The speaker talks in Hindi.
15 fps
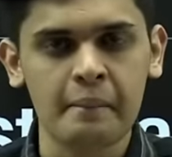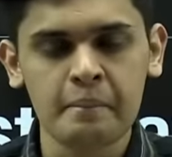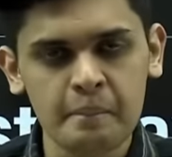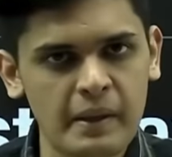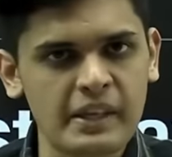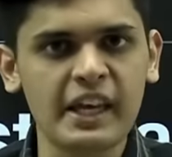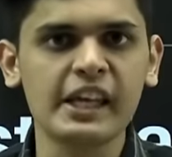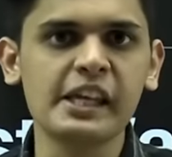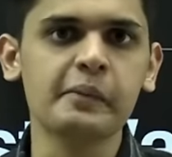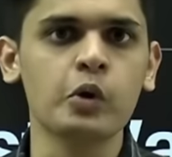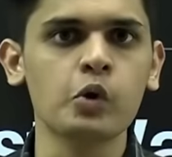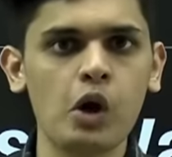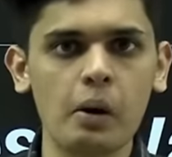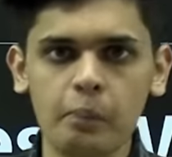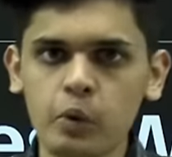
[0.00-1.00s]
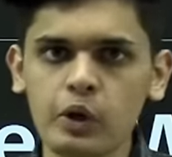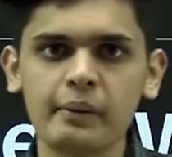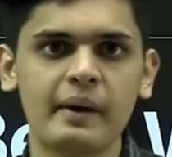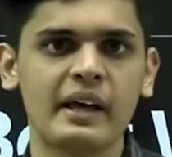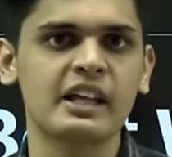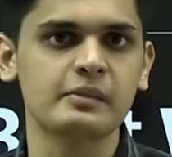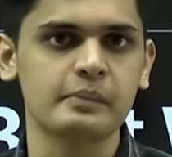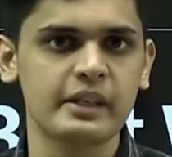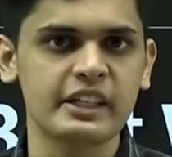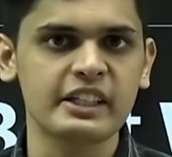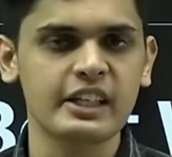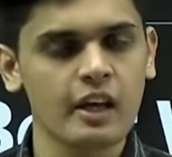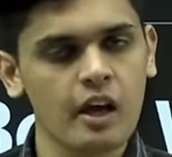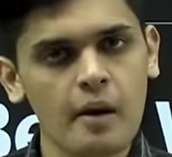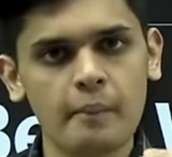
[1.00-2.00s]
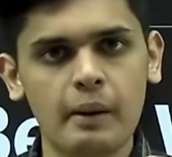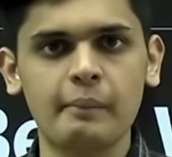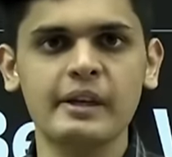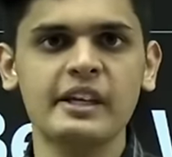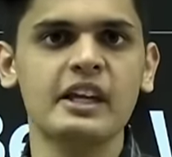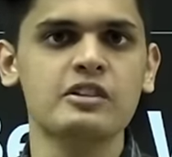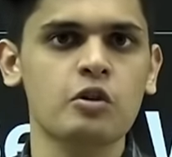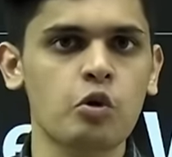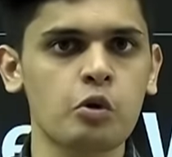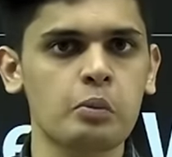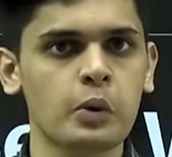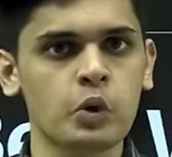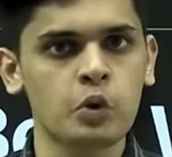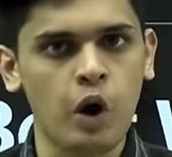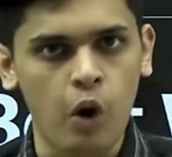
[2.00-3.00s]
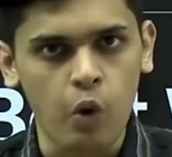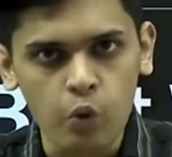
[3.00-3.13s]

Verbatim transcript: मैं ये नहीं बोलूंगा पूरी मेहनत मेरी थी पर मैं ये जरूर बोलूंगा